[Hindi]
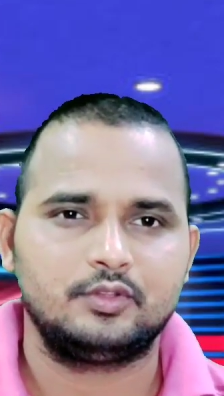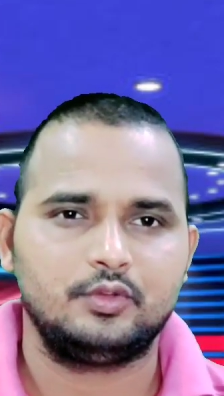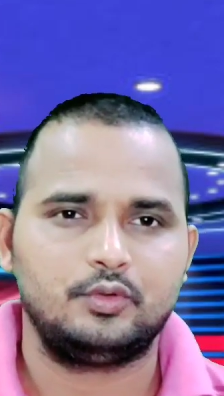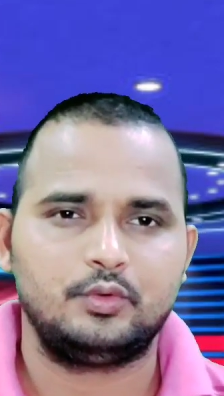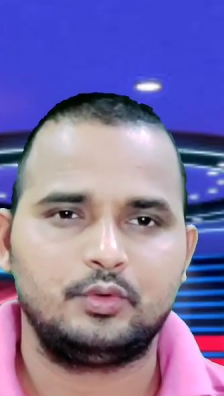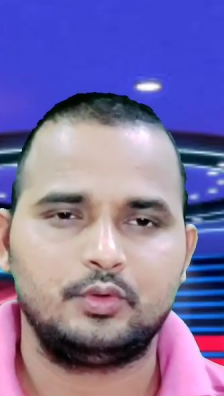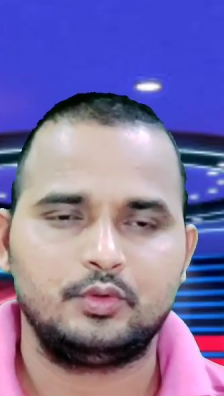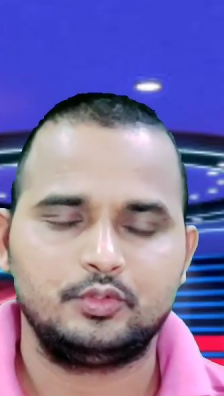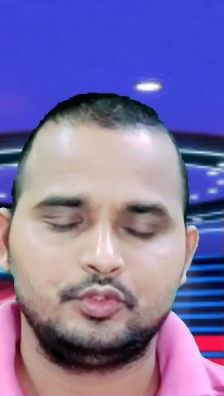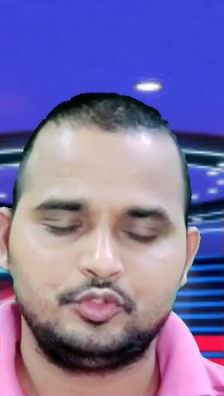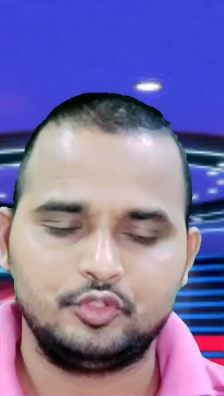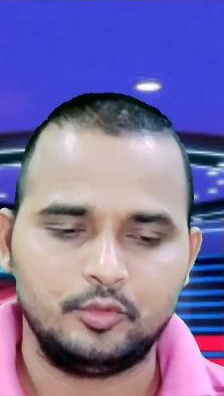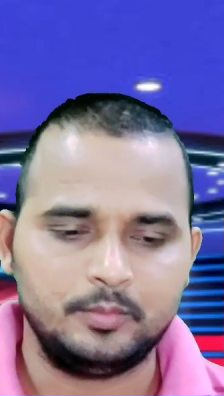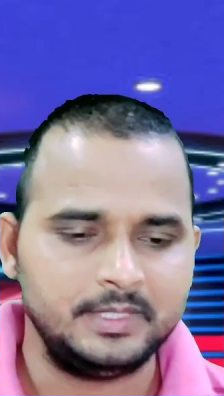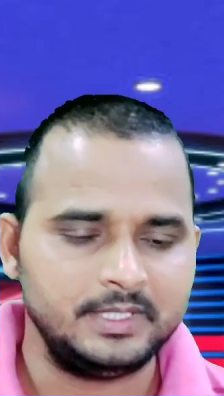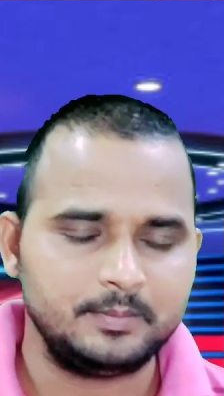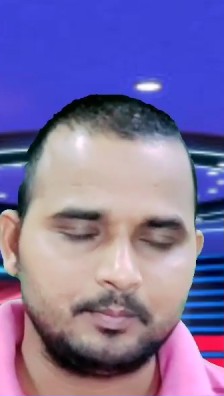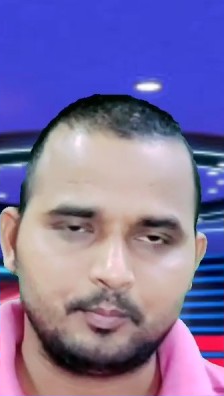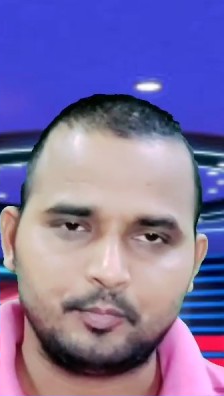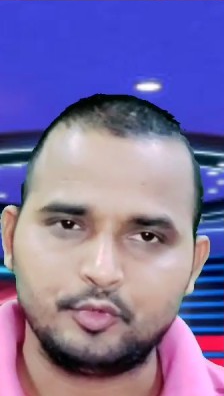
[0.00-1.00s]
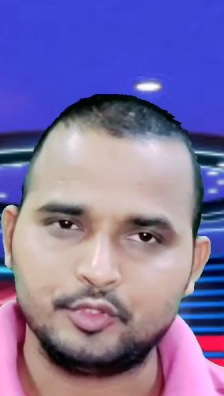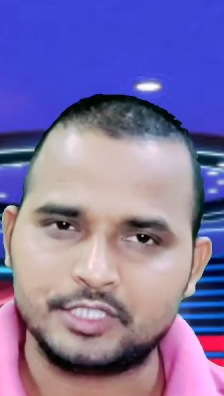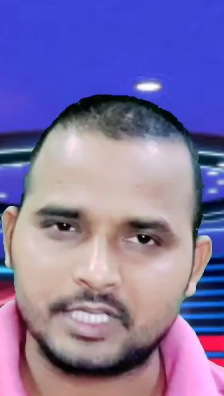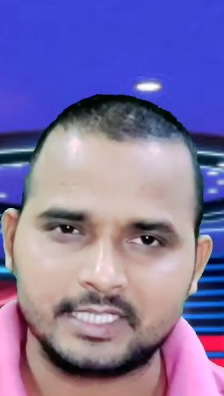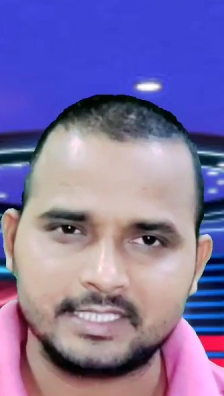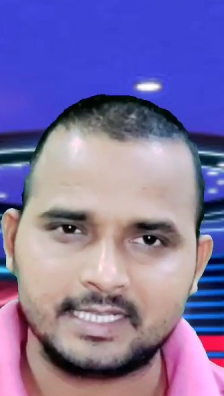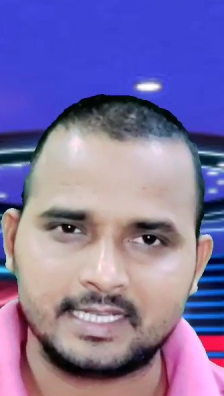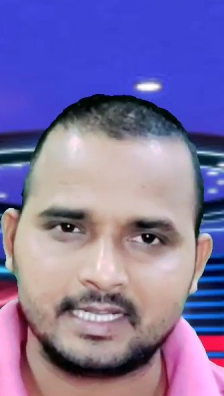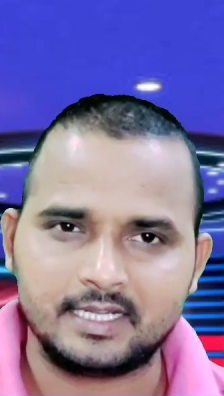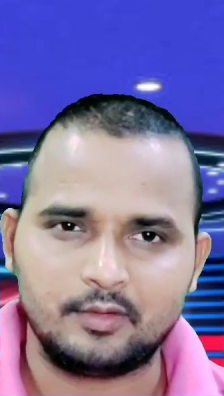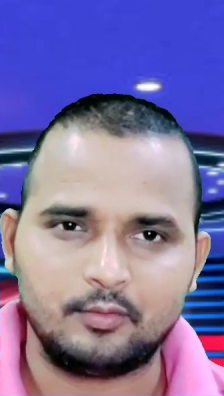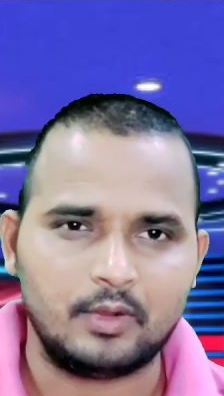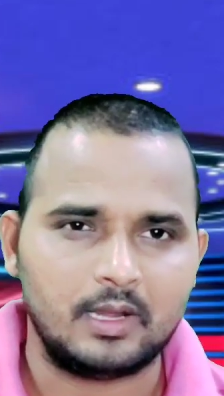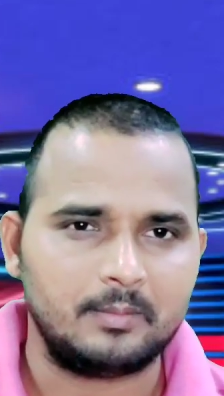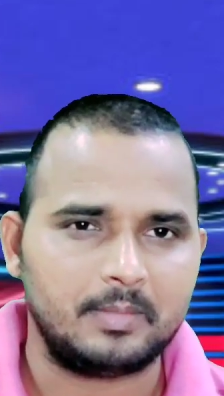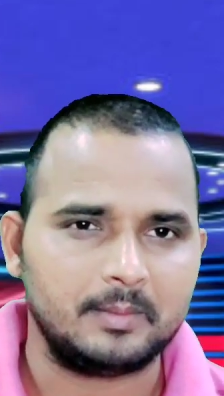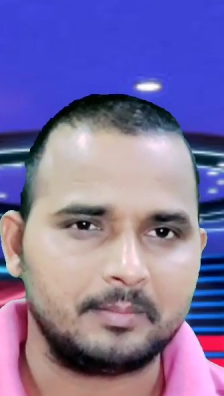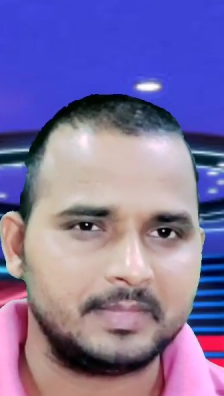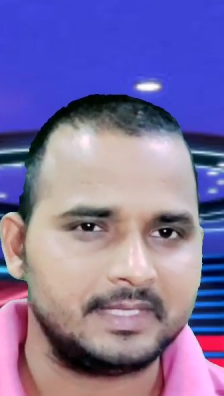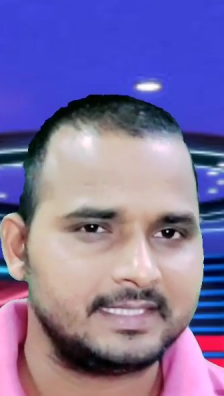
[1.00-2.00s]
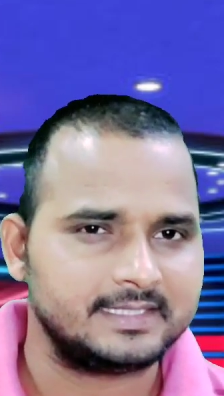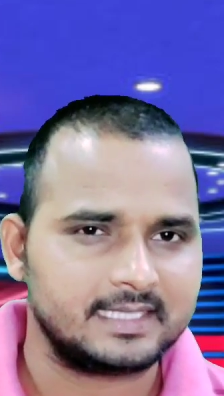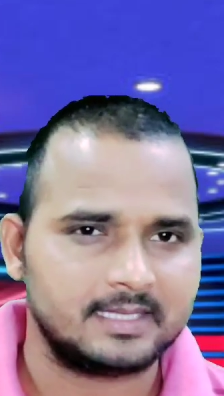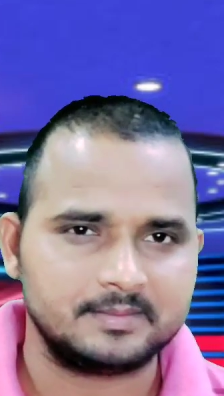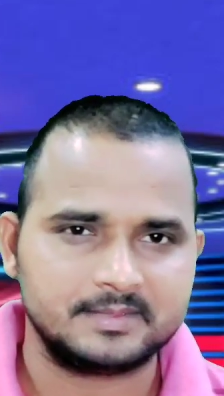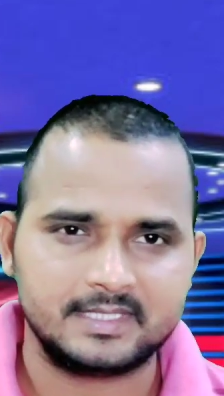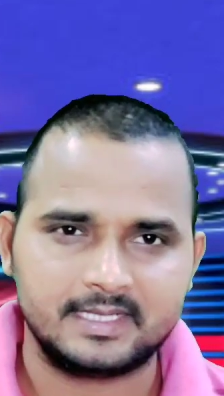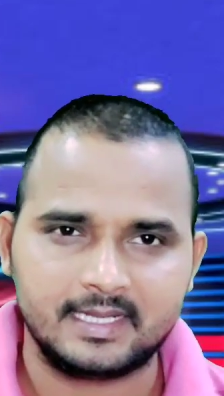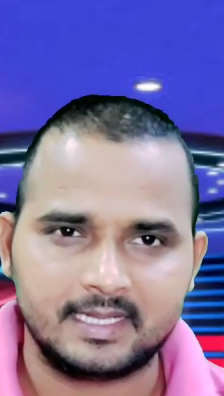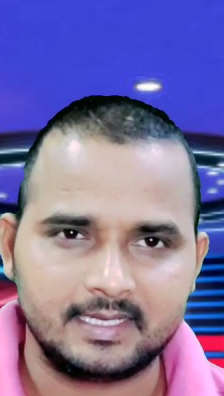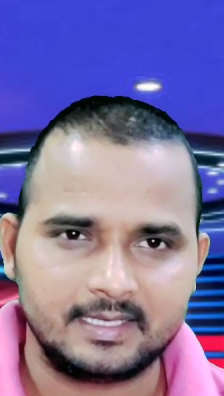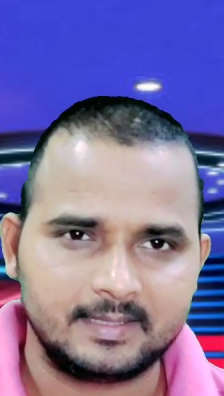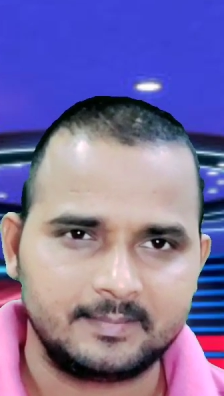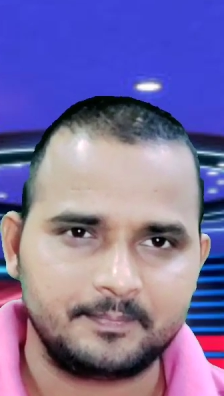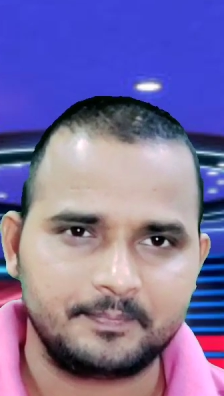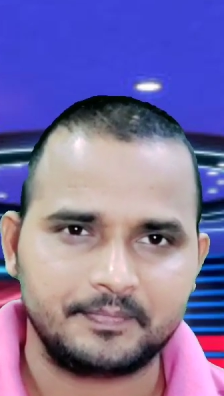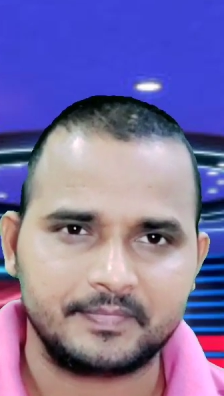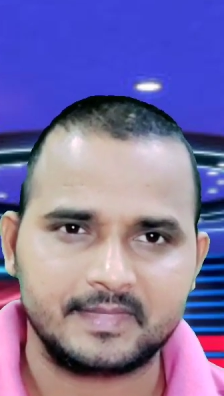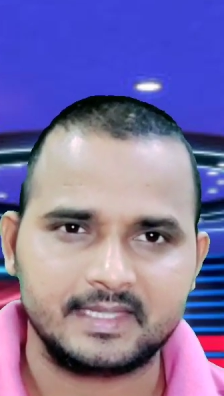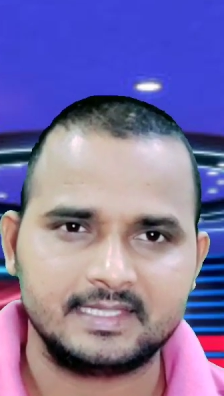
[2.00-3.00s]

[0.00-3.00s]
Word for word: तो जो भी पूछा जाएगा वो आप अपने हिसाब से डालना